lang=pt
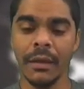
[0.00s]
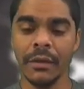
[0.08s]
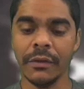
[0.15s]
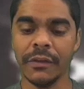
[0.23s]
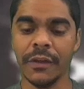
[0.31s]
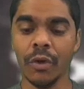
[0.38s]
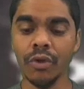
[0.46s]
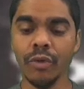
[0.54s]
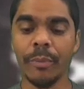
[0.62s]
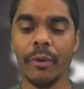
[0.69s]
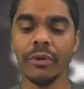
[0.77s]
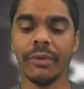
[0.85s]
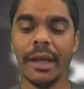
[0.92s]
Segundo
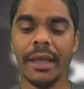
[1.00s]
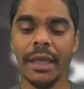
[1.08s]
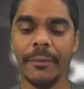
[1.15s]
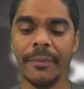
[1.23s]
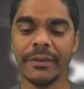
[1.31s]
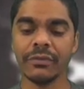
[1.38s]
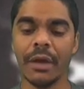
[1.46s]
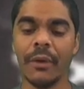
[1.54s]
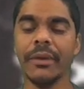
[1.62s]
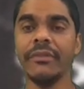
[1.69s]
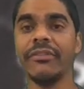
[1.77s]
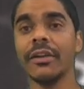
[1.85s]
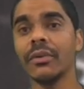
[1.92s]
ponto aqui, pessoal,
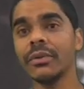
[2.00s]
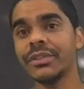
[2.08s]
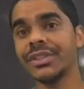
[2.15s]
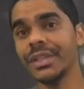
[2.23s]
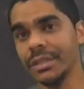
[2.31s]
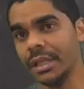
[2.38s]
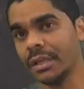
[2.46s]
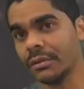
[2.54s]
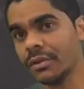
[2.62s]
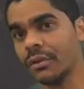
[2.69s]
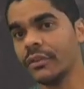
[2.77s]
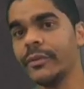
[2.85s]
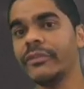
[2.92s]
ele falou janeiro de
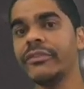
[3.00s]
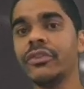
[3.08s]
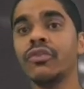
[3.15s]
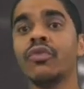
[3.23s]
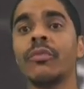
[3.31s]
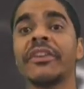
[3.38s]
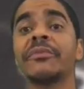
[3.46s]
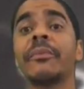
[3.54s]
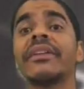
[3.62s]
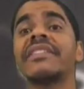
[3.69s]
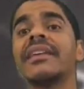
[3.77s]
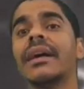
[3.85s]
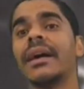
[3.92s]
2021, mas
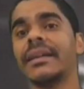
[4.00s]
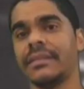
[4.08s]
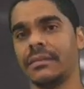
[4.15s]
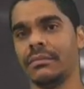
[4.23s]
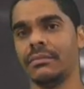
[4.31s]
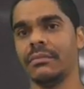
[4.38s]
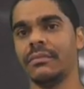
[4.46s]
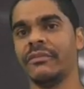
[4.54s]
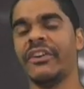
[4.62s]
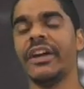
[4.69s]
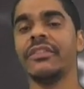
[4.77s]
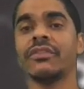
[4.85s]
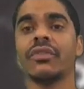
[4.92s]
pode ser antes.
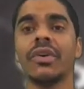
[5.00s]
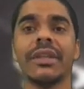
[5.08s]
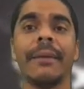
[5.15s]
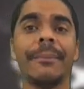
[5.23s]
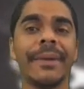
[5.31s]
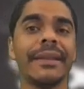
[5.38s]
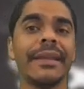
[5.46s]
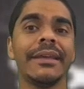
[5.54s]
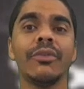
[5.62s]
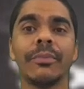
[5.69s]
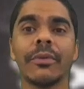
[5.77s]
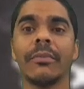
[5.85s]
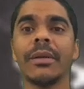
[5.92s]
Vai só depender
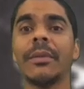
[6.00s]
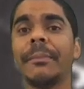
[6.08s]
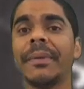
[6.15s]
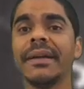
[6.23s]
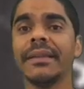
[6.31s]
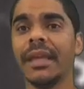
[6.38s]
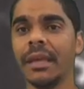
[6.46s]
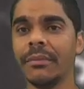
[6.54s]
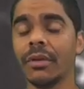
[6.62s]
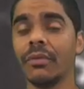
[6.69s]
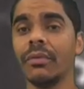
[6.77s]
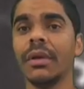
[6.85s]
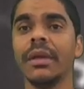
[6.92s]
do problema
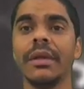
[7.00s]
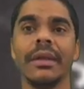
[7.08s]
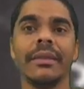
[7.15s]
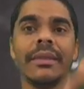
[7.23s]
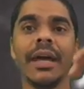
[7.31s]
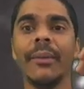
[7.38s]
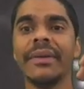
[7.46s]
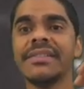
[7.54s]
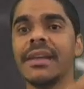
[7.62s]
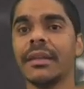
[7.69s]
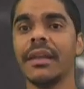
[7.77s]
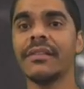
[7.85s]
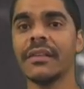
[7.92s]
pandêmico. Não é
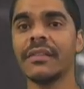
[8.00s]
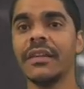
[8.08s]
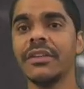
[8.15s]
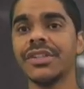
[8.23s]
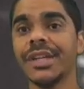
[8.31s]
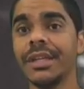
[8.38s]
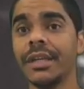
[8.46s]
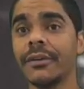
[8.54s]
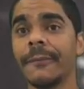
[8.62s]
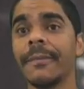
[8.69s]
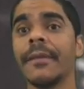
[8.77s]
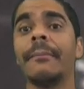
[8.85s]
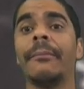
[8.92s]
certeza ser em
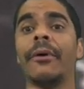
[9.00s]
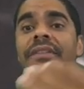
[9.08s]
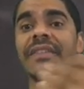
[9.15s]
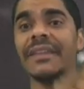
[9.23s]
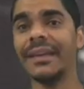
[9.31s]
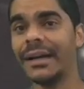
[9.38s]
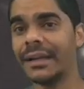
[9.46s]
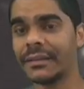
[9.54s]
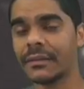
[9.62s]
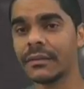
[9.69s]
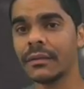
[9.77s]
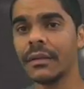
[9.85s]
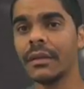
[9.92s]
janeiro, pode ser
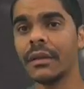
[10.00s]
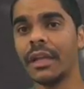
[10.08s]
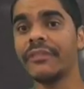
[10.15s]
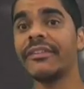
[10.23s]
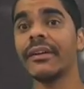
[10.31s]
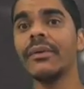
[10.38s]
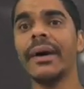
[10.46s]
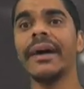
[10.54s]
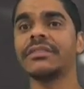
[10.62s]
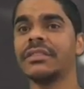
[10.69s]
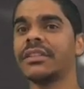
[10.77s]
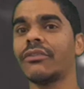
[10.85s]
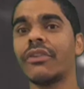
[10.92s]
antes. Ele falou
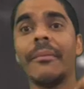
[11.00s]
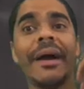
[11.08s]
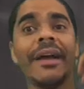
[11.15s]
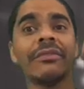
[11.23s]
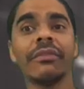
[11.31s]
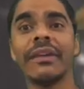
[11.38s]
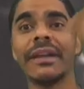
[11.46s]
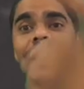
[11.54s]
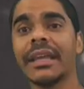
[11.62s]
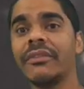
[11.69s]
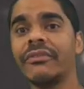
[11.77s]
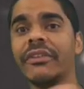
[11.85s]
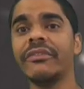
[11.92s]
antes, então jamais vou falar
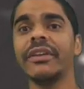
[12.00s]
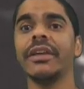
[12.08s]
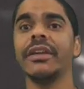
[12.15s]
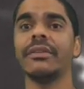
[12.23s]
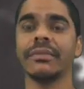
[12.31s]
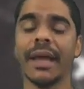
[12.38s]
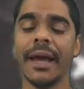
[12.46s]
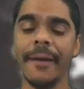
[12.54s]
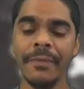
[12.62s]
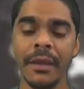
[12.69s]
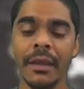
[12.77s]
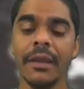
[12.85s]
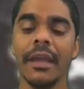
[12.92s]
aqui fevereiro,
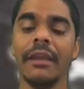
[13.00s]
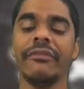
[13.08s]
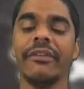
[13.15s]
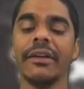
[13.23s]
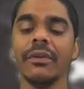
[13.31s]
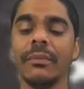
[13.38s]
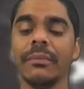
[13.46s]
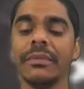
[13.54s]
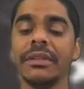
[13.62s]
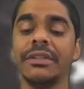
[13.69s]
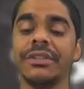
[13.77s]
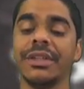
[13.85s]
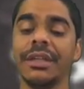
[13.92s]
tá? Ele falou
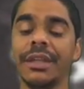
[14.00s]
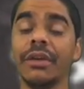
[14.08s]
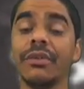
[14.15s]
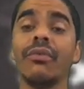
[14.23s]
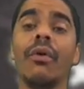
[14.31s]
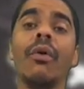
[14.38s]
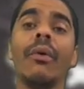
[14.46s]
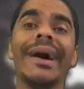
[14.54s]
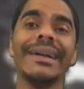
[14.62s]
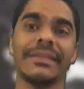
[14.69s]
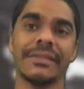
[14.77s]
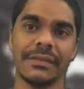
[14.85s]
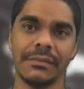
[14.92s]
em janeiro ou
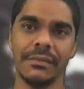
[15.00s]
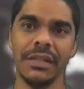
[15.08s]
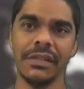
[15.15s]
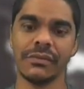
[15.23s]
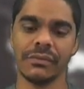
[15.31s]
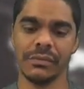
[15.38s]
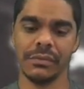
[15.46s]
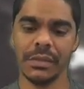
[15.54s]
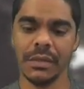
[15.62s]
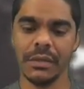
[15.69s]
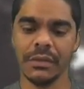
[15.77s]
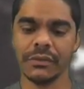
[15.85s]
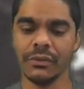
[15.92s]
antes disso.
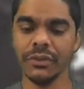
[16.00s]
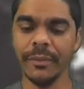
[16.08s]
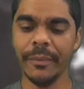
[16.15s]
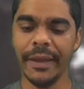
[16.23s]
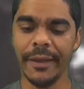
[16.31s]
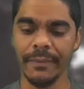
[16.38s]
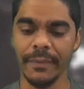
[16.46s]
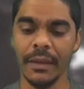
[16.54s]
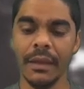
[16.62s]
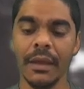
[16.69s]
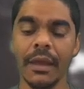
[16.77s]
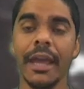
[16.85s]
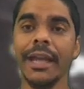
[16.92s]
Escute bem.
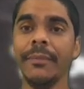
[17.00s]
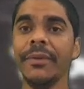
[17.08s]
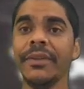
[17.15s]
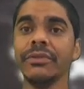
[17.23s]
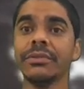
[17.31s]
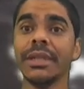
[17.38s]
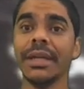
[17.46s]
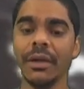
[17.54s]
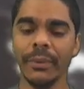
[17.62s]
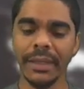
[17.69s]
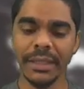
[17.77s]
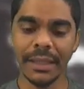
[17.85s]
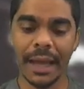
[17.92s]
Ele pediu
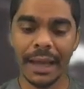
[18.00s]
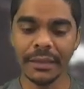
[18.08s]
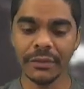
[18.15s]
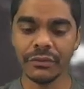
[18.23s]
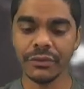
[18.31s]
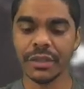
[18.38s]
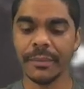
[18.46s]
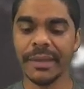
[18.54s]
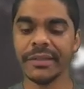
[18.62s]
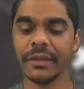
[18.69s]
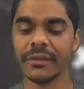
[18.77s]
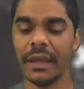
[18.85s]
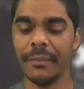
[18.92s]
tranquilidade
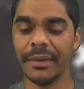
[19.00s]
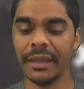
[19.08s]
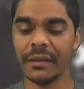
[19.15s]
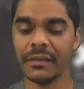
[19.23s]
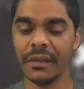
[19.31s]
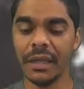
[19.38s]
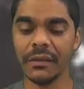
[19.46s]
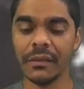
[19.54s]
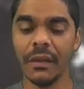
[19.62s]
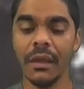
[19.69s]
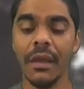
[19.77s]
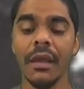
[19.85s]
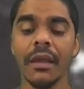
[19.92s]
justamente aos remanescentes
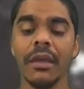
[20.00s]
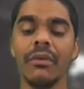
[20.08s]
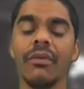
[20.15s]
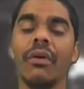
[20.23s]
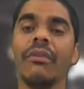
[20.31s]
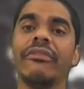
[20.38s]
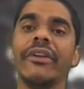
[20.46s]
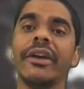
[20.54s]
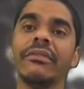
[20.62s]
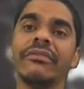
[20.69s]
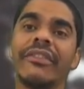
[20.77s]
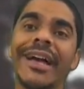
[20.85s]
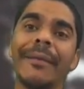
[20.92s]
que o
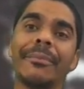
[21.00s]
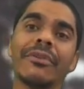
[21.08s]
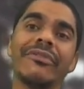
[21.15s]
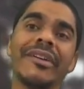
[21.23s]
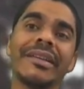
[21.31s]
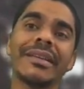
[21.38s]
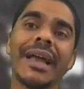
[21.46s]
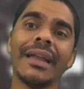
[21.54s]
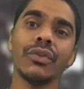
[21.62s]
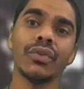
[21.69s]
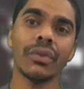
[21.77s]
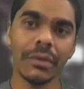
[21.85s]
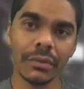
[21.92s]
governo vai
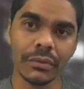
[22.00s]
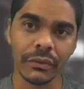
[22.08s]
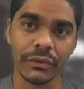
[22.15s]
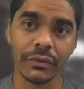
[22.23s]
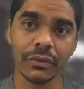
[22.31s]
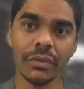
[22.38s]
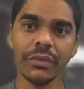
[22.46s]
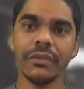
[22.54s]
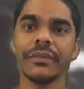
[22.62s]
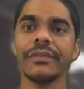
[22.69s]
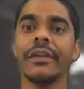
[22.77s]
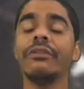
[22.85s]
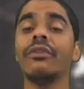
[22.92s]
aproveitar todos, todos
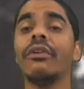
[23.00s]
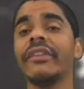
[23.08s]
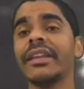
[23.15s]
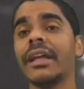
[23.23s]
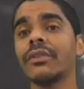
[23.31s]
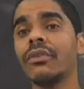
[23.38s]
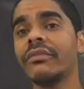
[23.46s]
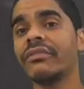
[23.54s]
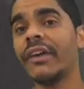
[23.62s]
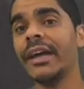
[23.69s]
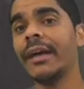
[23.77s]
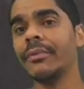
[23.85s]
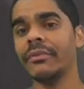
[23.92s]
vocês, o governador
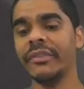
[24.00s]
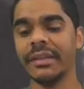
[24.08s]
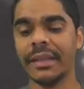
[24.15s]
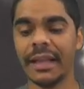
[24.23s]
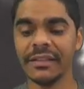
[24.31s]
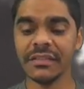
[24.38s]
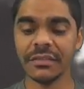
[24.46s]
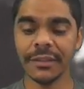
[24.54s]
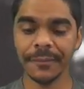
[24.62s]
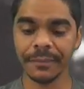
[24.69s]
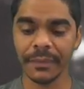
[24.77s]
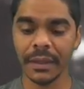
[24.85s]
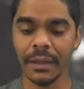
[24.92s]
vai aproveitar
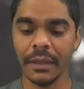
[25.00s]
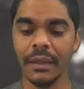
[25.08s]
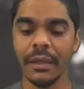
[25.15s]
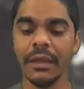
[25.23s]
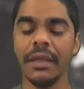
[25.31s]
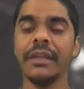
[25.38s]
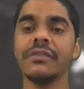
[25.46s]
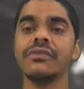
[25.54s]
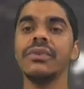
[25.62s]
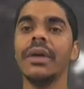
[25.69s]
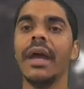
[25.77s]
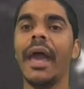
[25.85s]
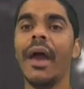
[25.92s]
sim.
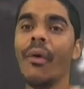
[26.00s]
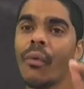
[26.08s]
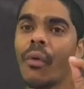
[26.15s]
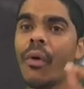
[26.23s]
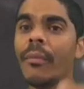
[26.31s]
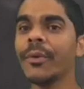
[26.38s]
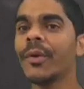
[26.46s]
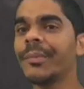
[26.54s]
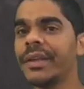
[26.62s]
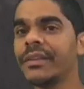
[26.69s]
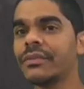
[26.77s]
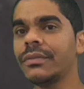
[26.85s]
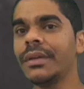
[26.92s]
Isso é um
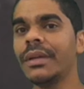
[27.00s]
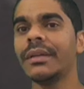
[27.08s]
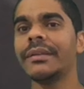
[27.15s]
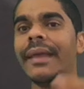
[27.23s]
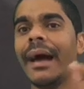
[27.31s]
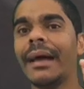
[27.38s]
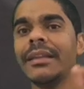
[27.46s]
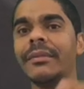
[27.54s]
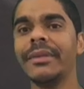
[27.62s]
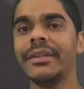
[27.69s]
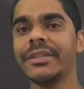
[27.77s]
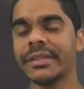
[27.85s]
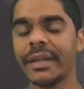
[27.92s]
compromisso da
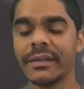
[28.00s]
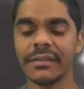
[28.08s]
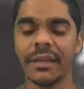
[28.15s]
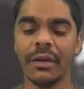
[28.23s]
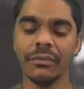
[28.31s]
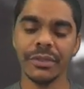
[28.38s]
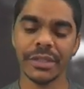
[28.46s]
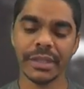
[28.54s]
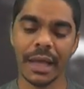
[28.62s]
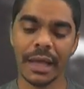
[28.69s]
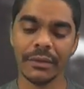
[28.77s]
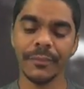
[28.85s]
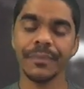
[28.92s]
administração do
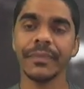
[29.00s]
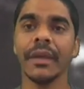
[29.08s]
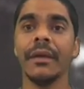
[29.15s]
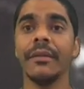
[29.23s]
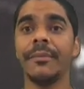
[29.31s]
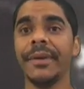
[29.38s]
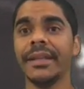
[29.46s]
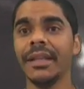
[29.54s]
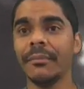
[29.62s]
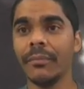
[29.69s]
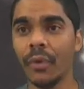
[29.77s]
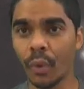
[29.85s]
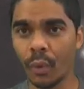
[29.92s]
estado de
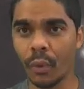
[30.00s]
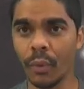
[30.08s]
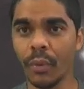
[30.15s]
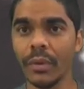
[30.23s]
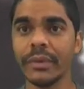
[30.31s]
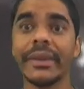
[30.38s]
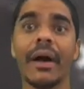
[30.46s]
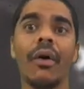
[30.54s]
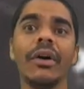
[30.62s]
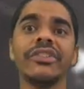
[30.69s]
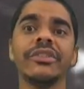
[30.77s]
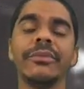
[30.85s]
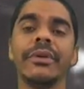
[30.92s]
Pernambuco. Tá
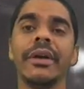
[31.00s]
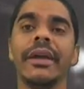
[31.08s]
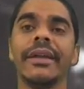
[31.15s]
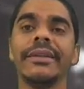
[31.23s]
ótimo?